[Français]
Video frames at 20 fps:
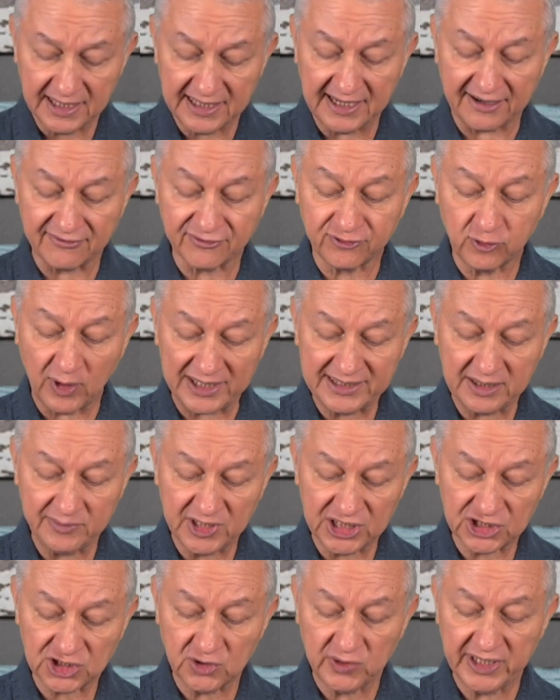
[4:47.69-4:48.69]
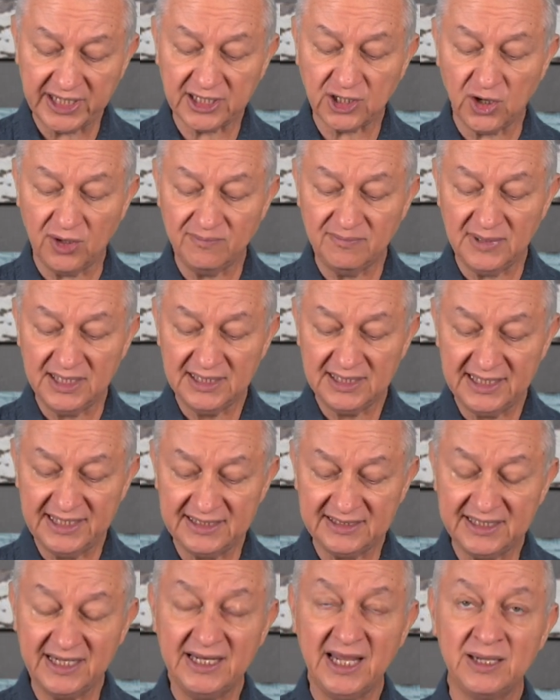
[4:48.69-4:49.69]
la voix des méchants est comme
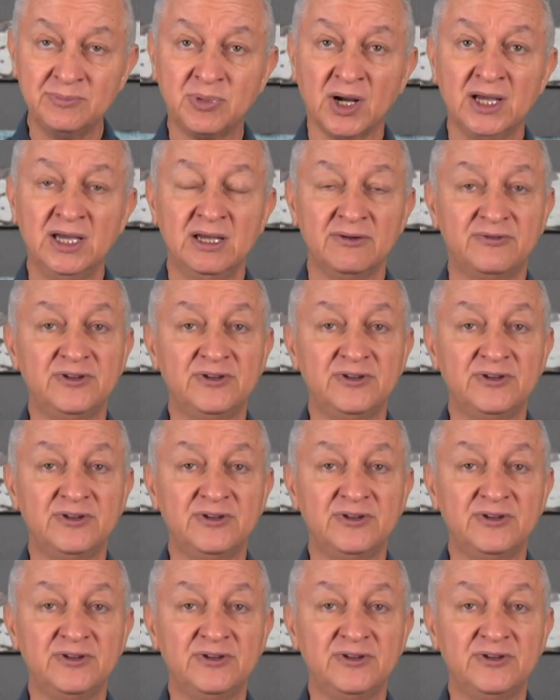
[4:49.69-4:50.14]
les ténèbres.